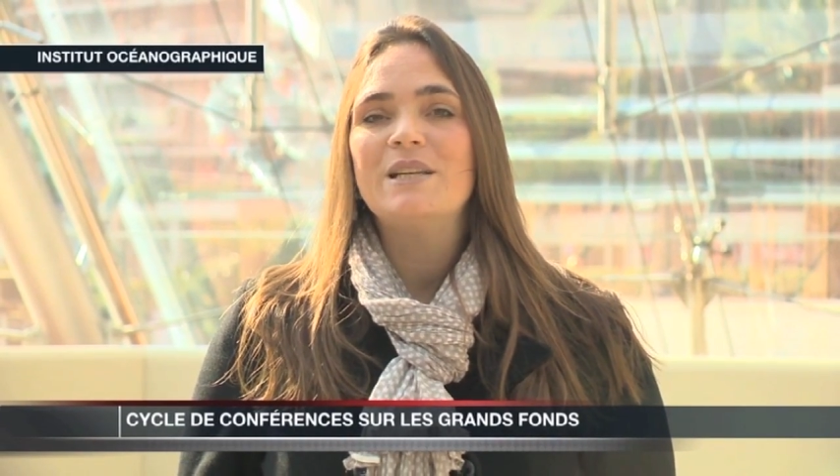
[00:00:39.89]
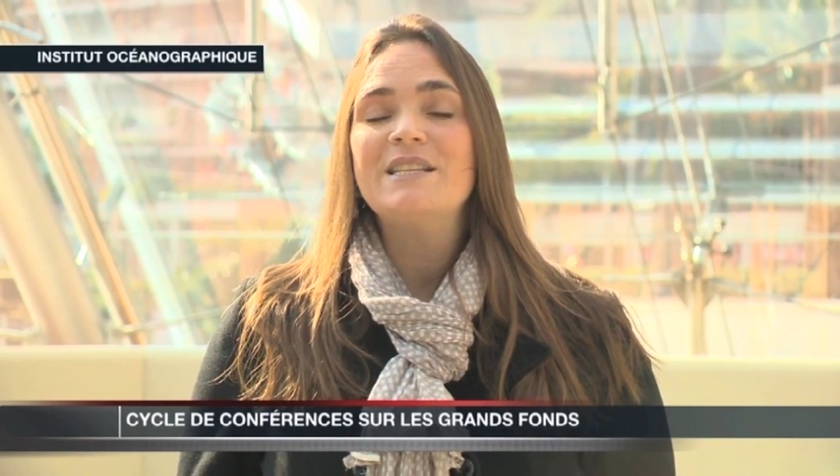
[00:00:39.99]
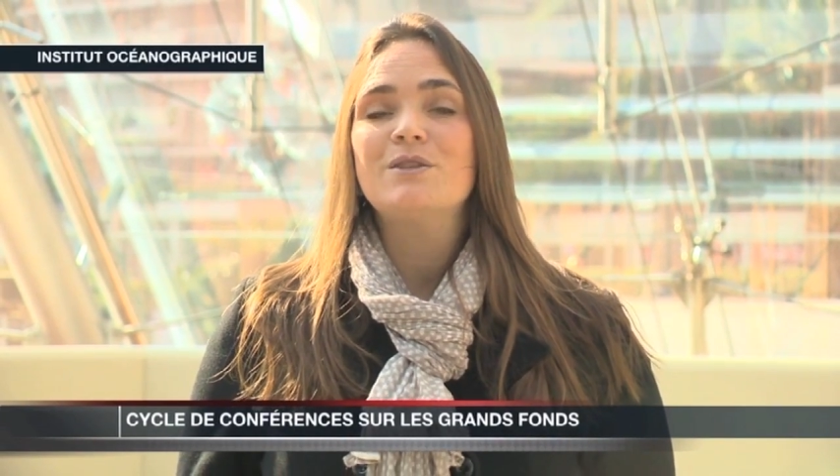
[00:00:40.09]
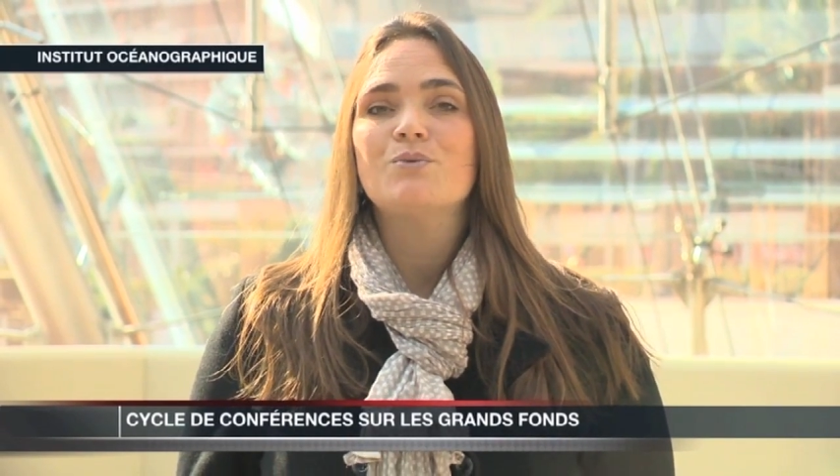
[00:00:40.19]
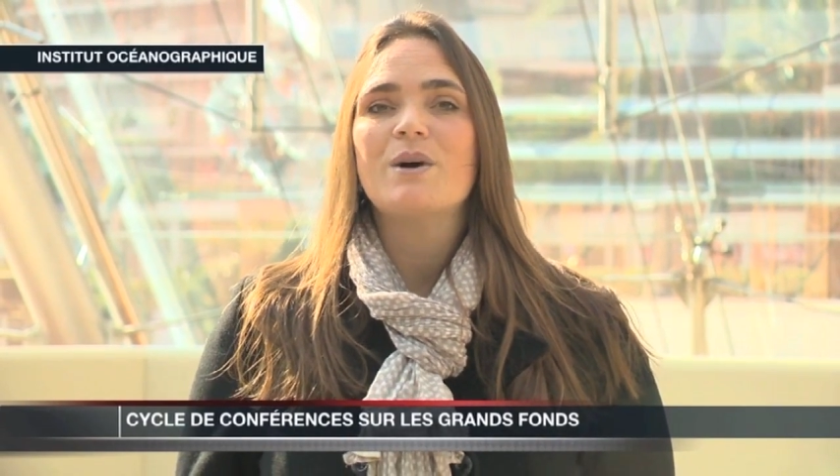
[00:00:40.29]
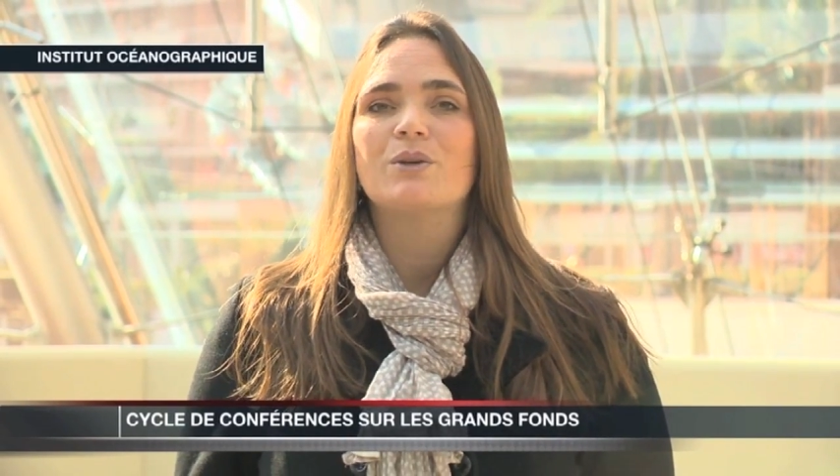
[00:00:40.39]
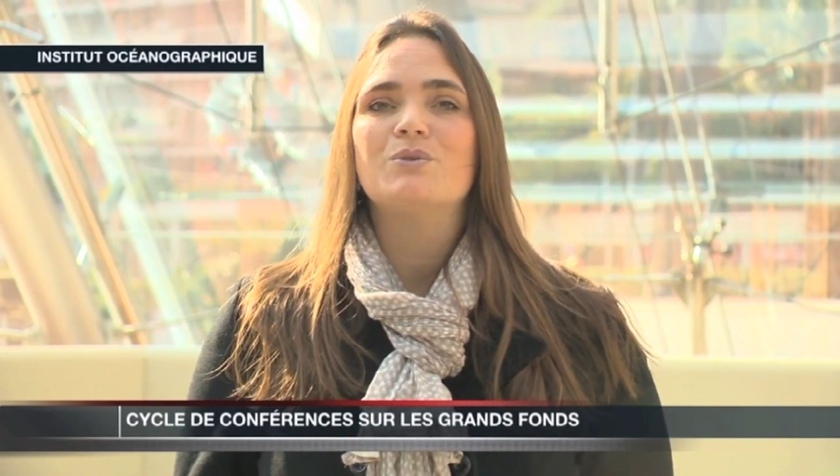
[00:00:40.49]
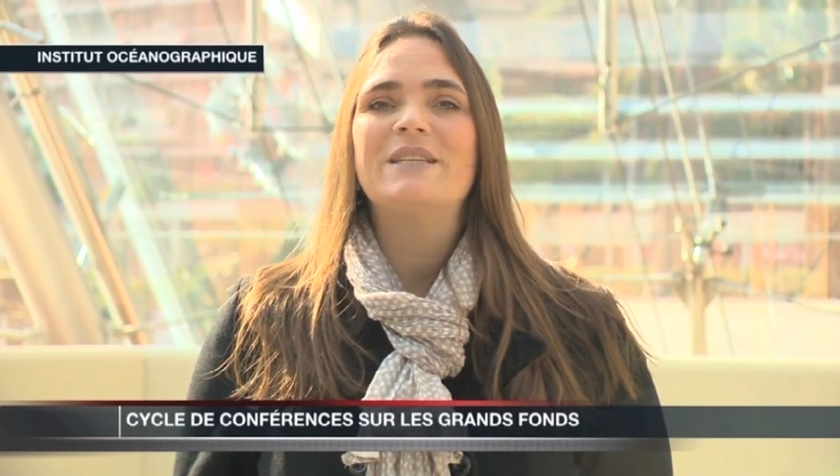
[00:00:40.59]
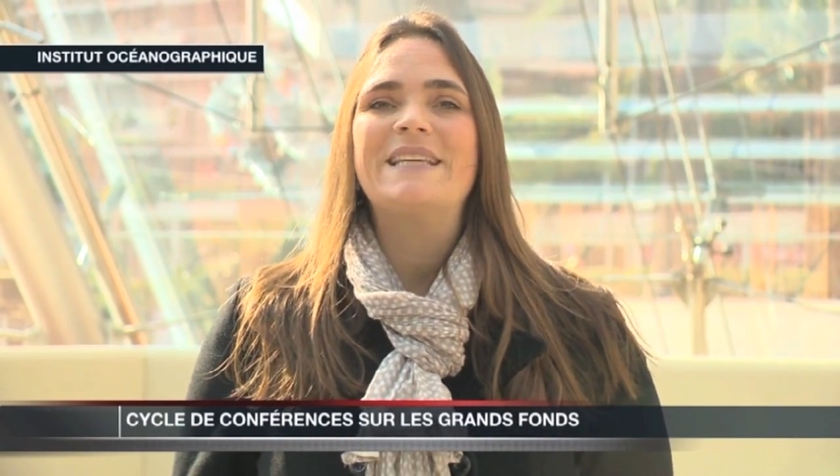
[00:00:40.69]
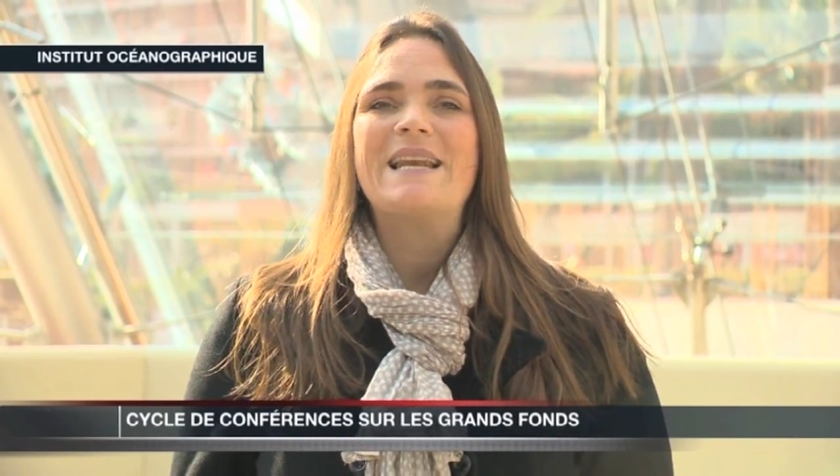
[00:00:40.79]
l'histoire
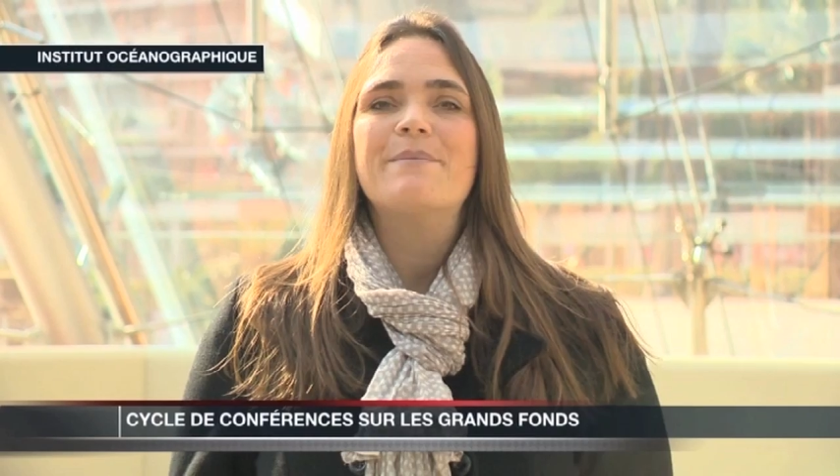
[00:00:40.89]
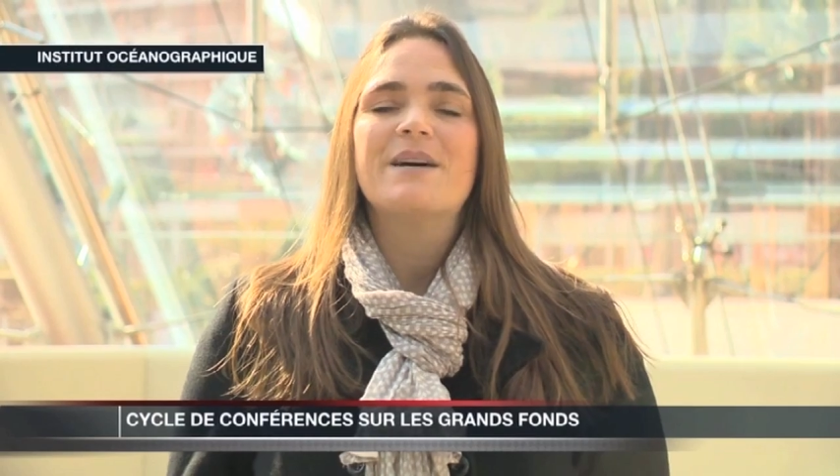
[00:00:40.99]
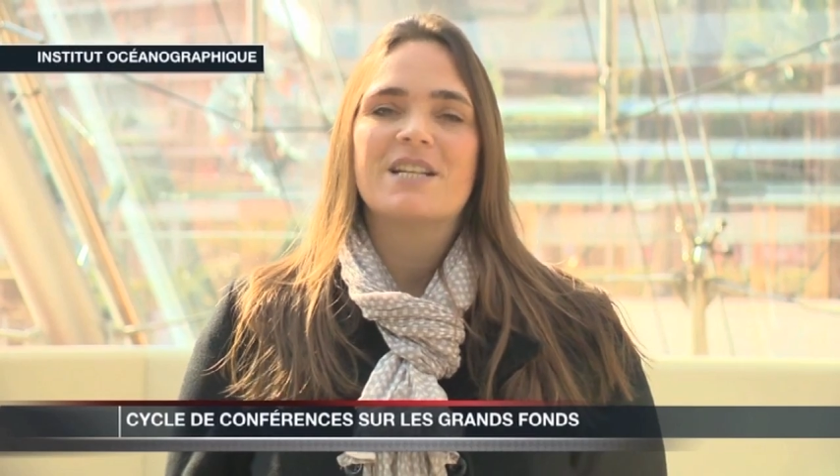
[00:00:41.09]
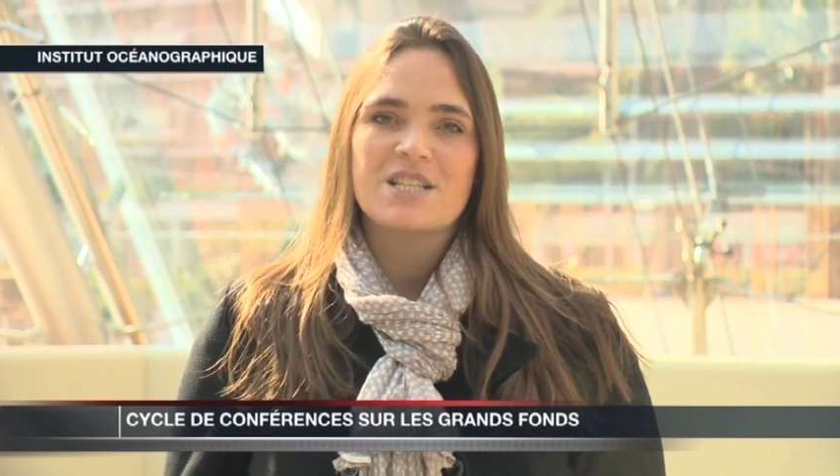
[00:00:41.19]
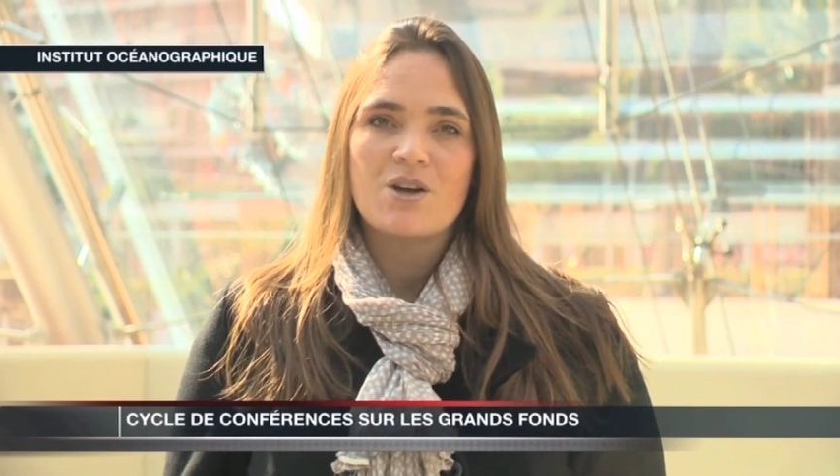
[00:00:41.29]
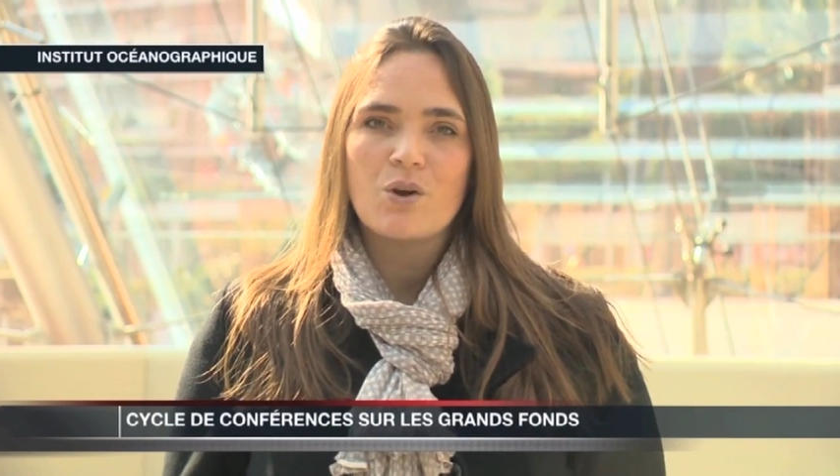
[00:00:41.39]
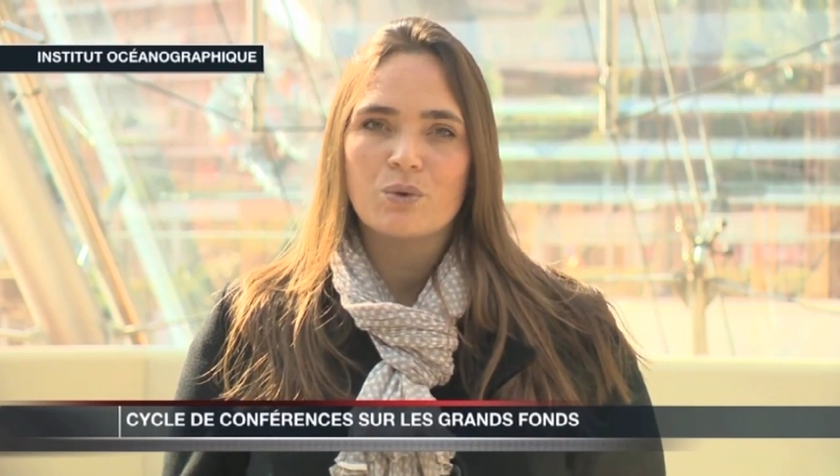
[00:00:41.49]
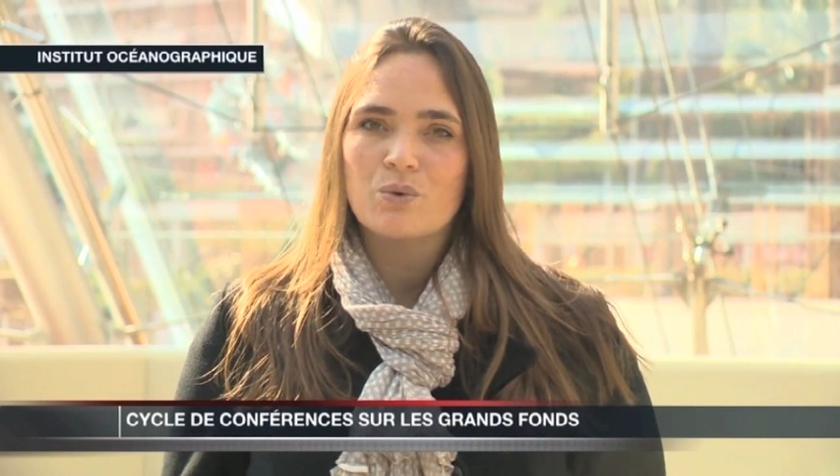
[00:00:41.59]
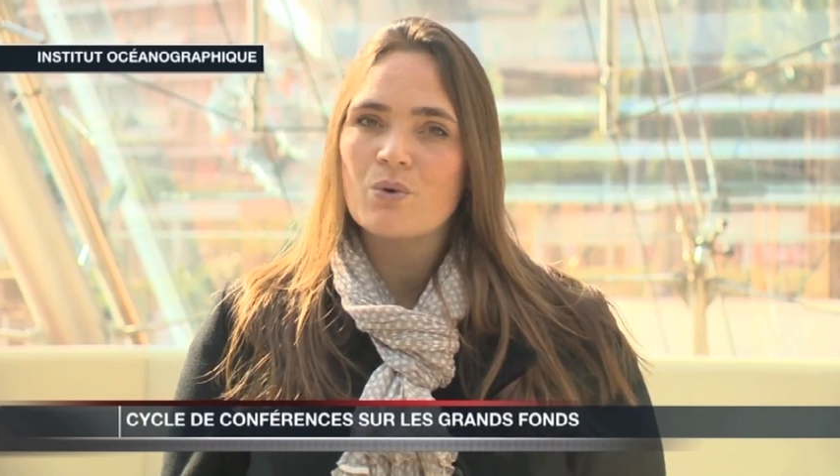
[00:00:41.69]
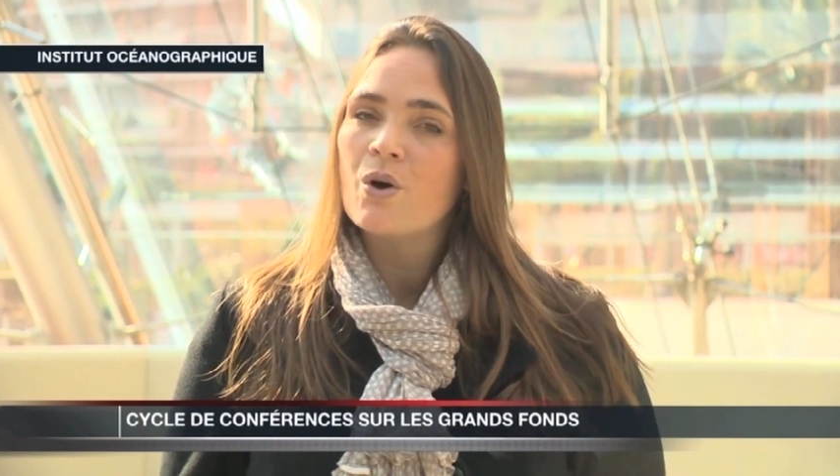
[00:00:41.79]
du calmar géant
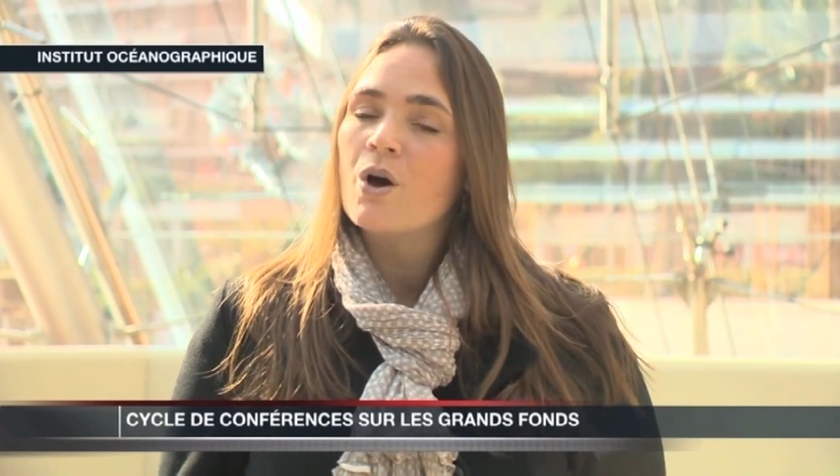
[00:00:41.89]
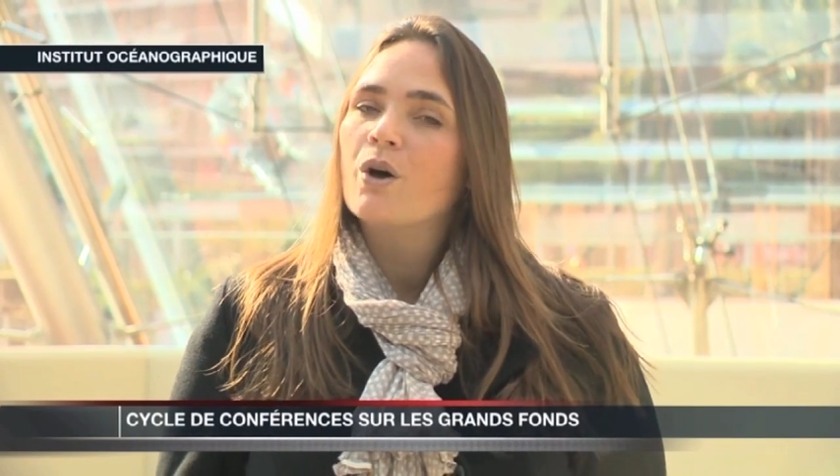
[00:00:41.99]
dont